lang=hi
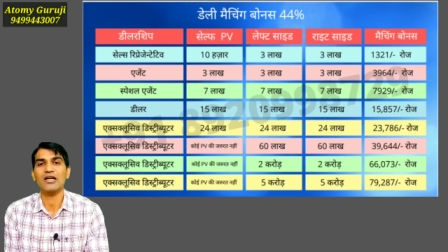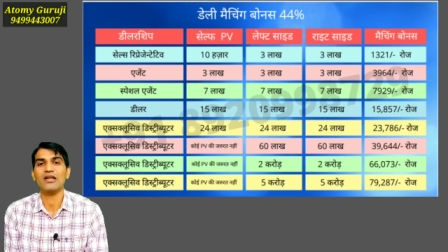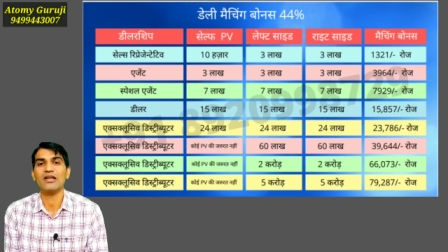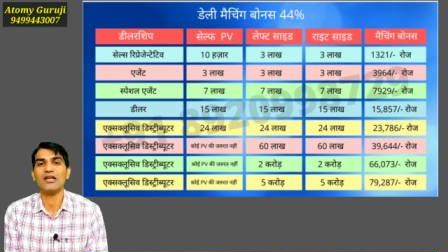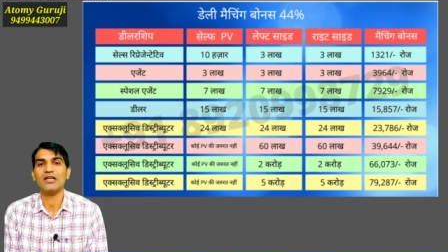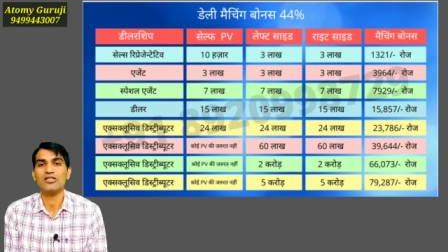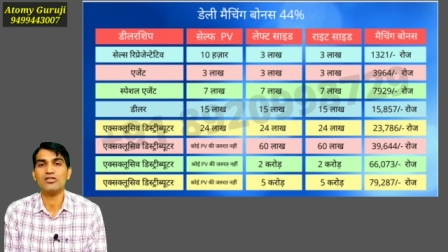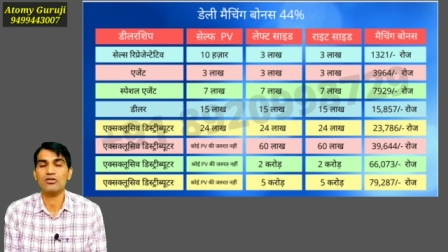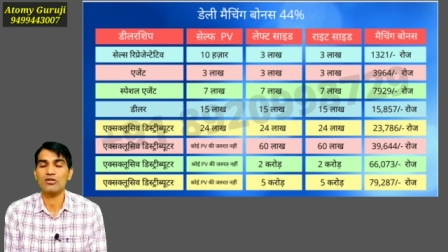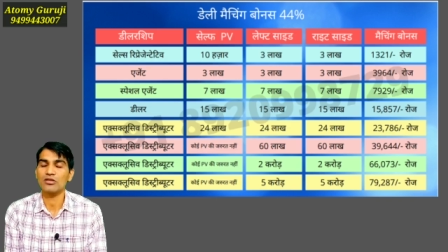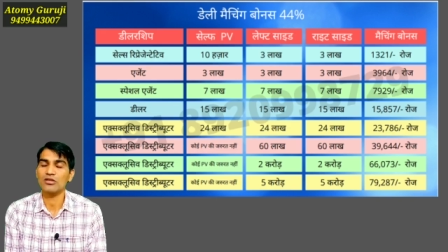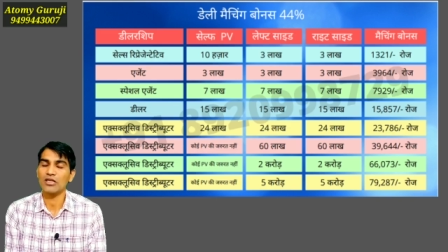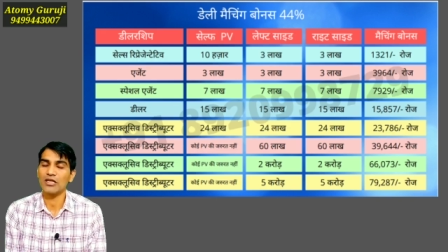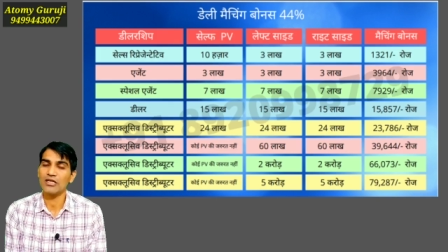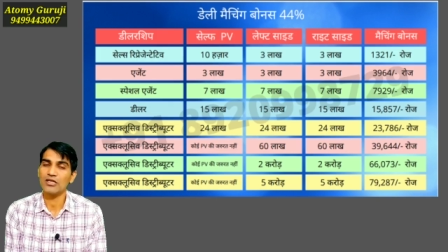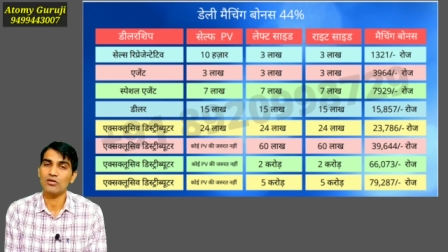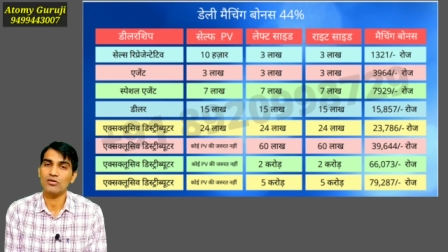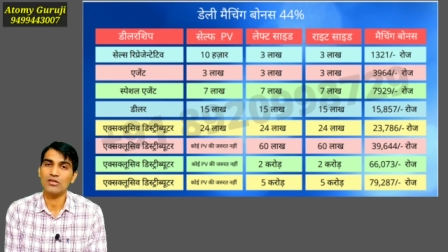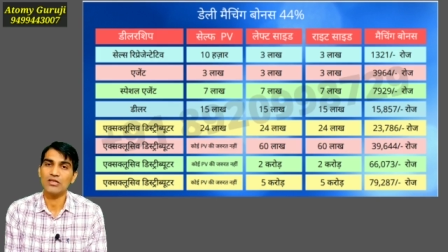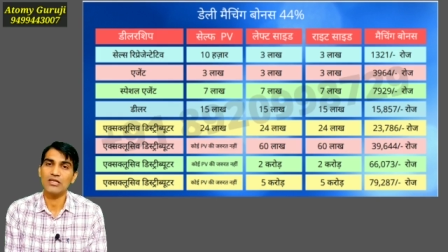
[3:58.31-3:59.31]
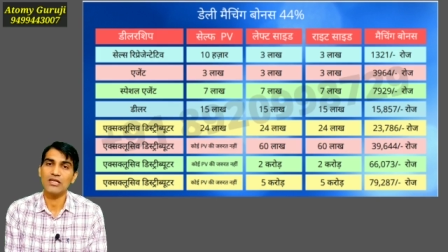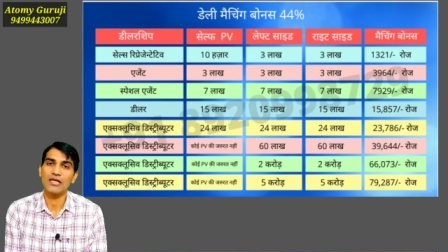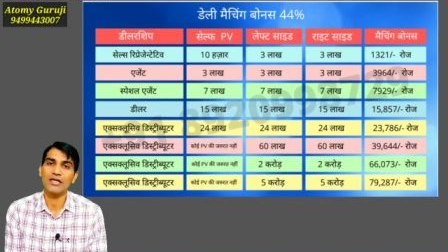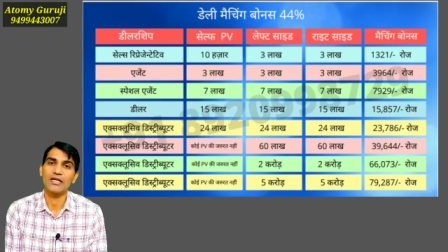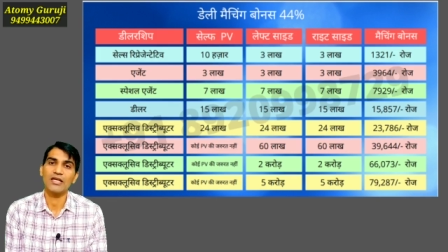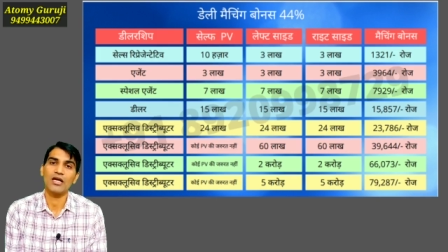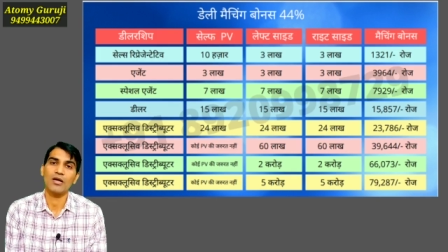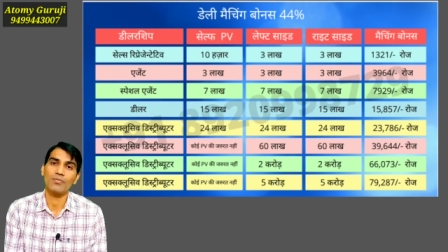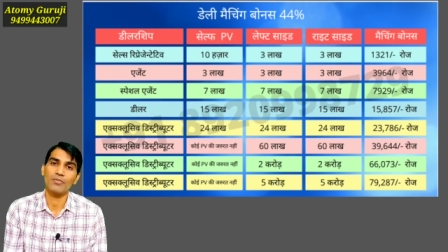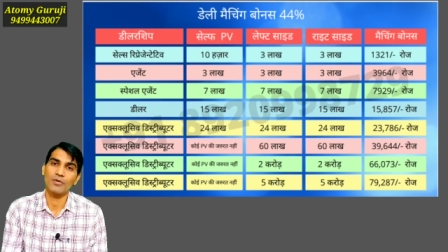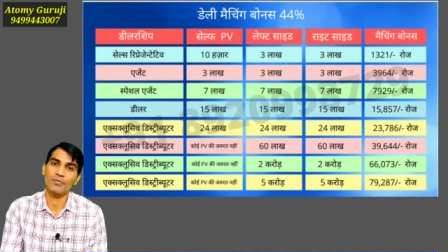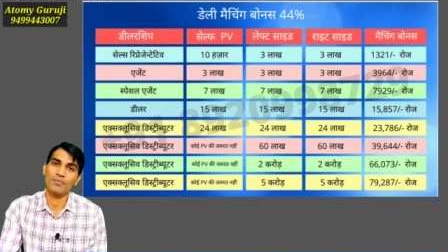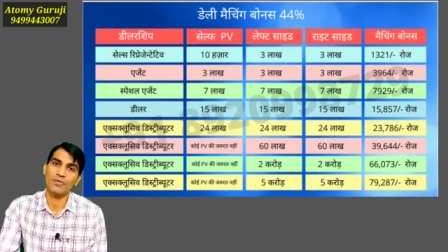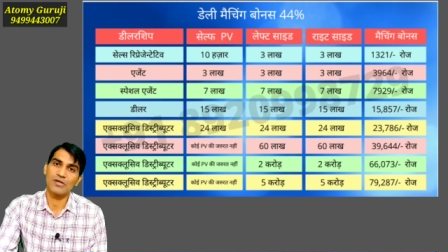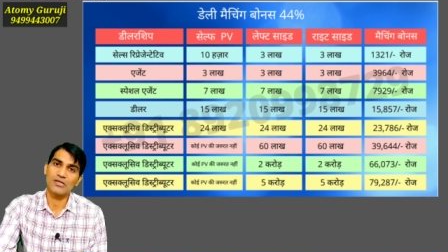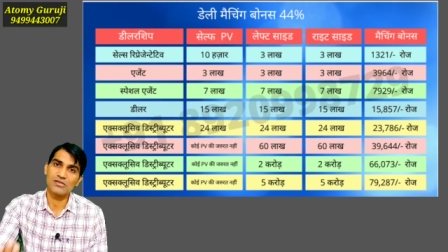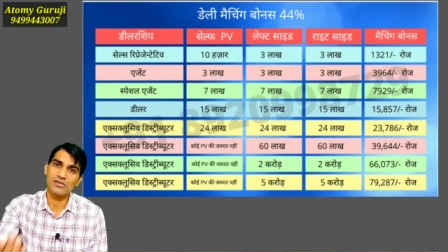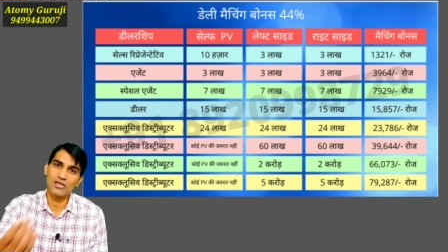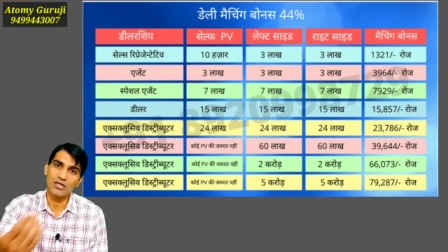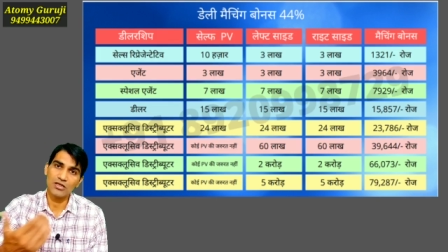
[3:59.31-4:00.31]
करने की जरूरत नहीं होती लेकिन आप
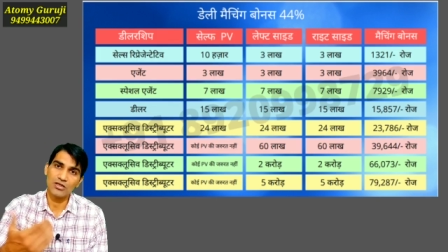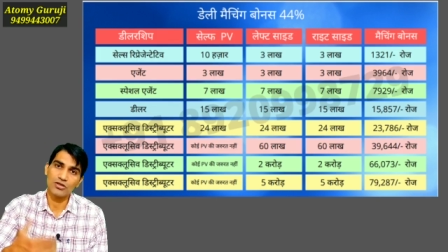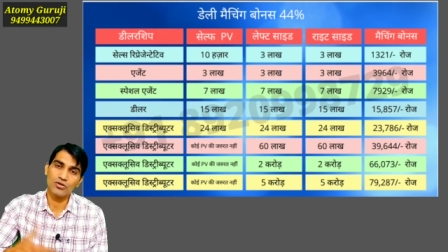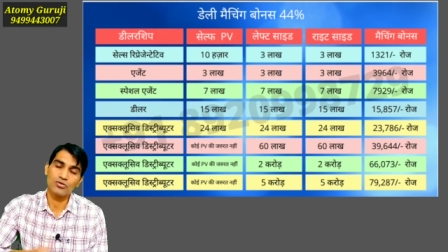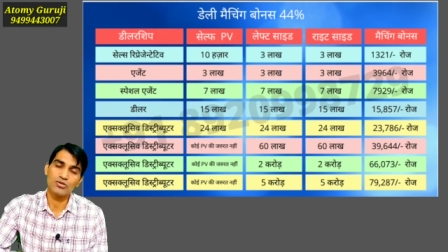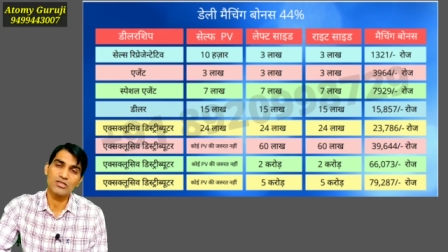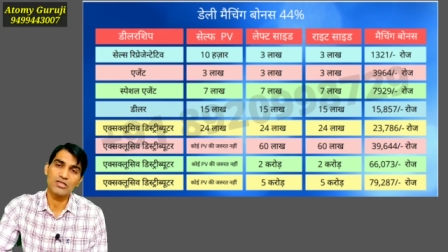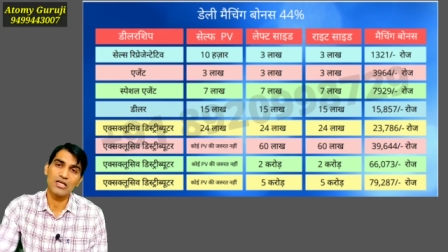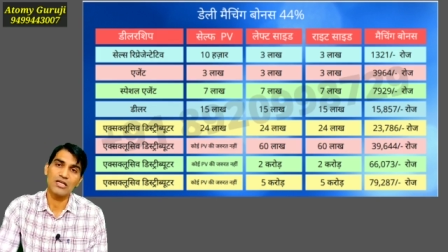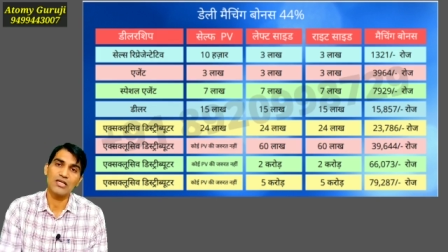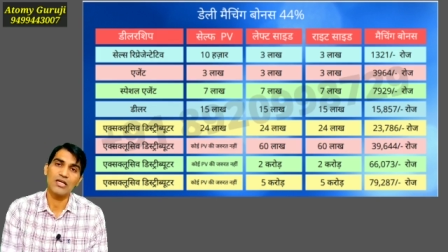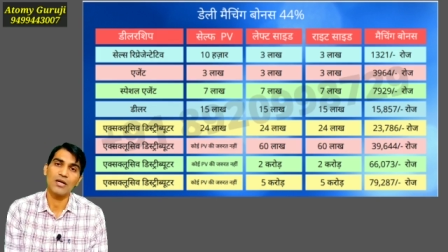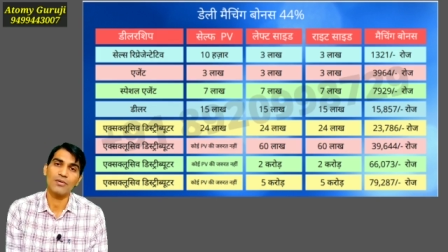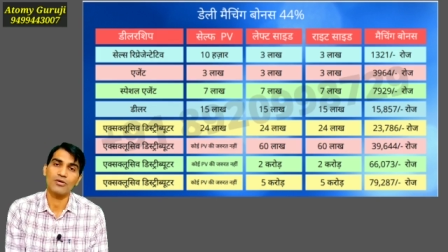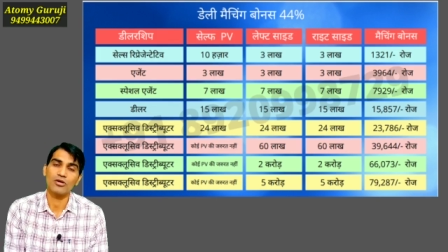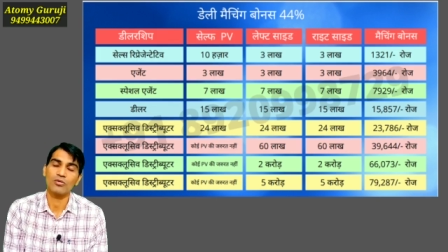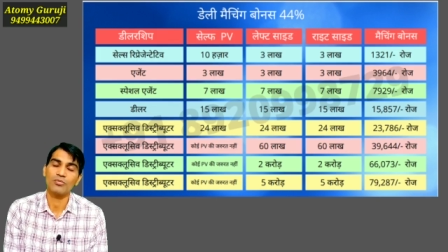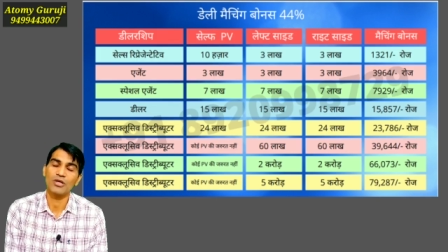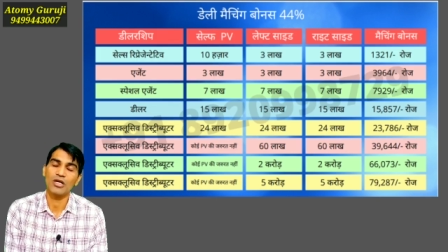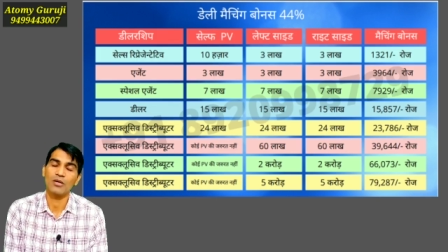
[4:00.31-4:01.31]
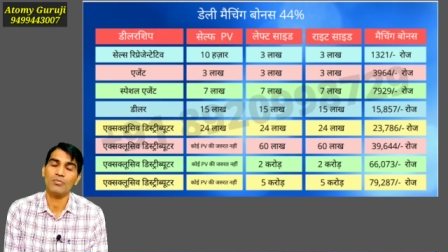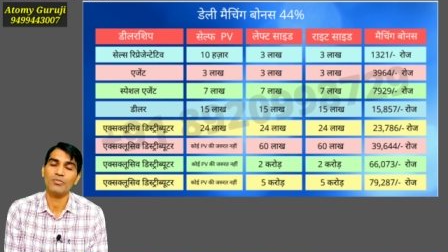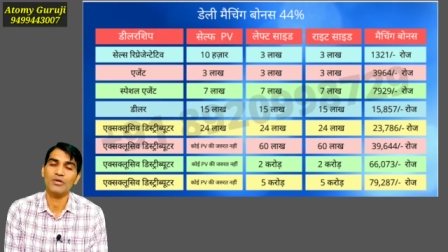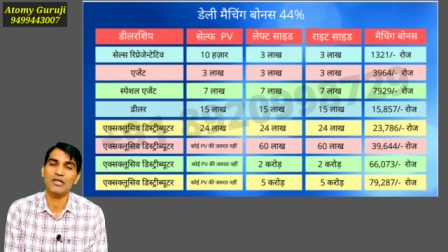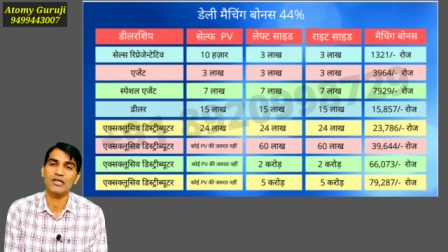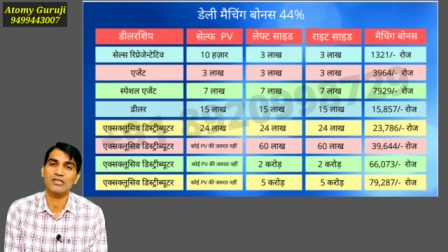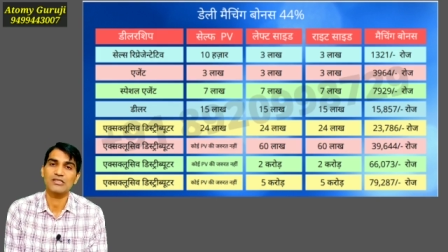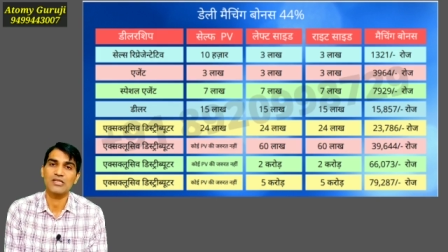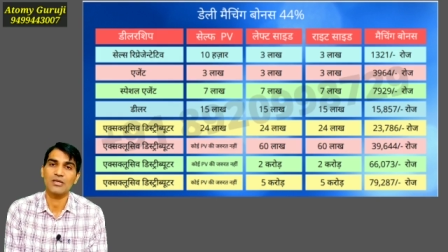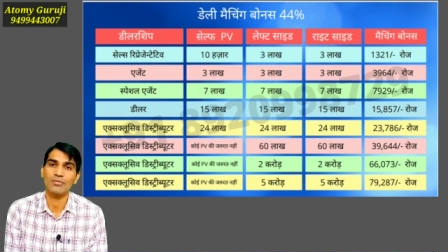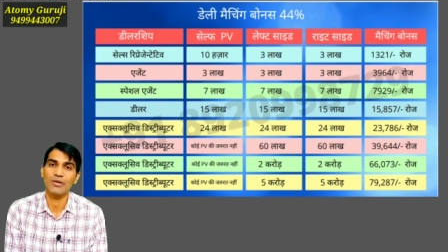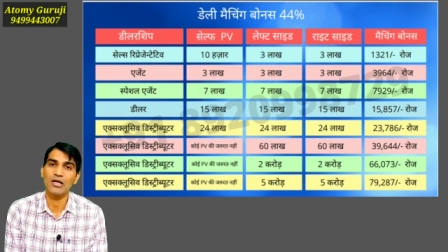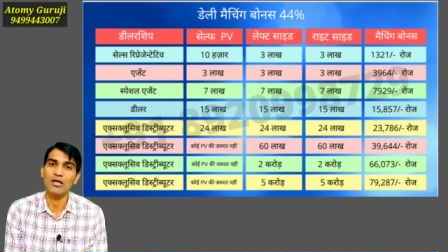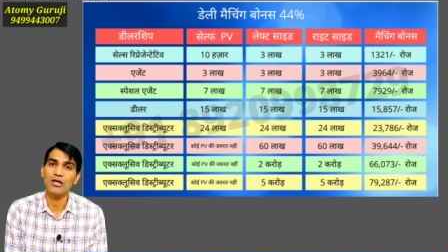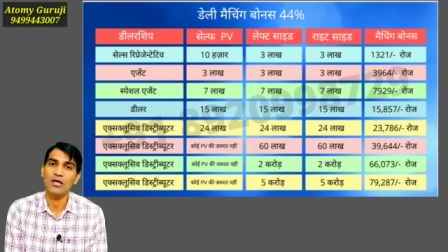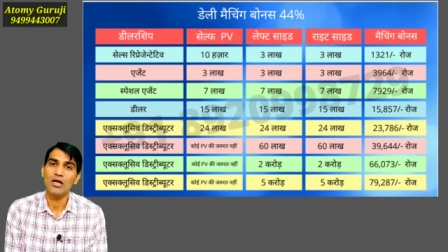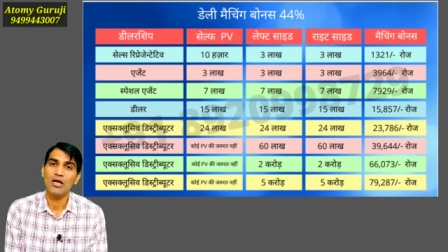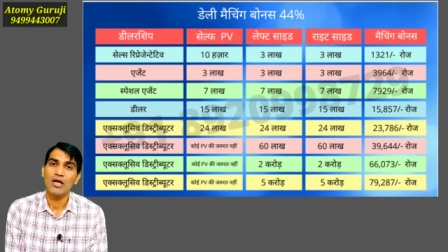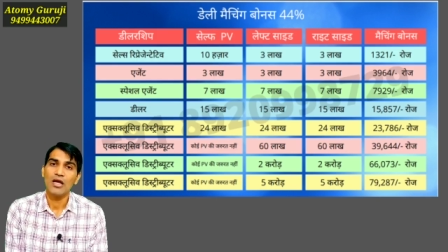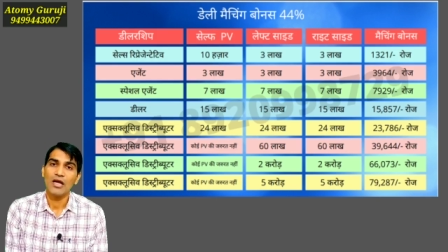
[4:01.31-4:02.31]
पर्सनल यूज के लिए एटोमी कंपनी का
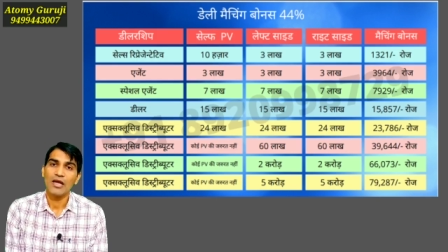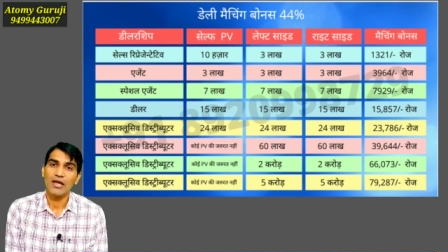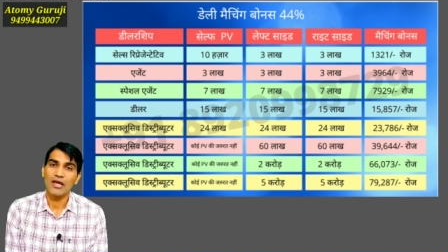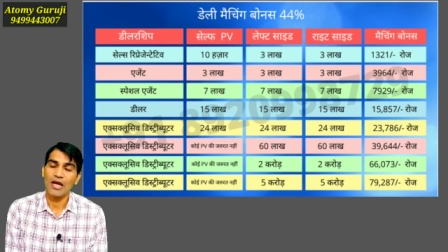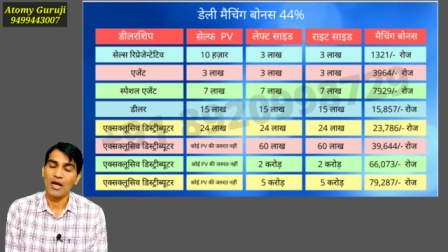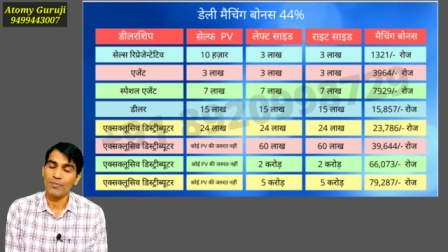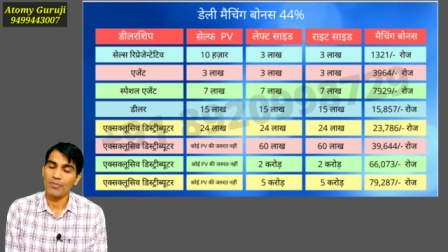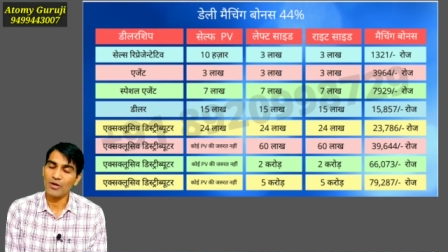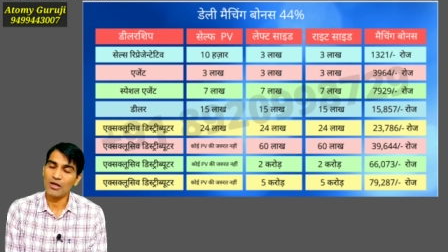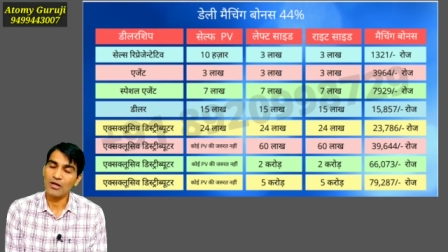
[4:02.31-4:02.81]
सामान यहाँ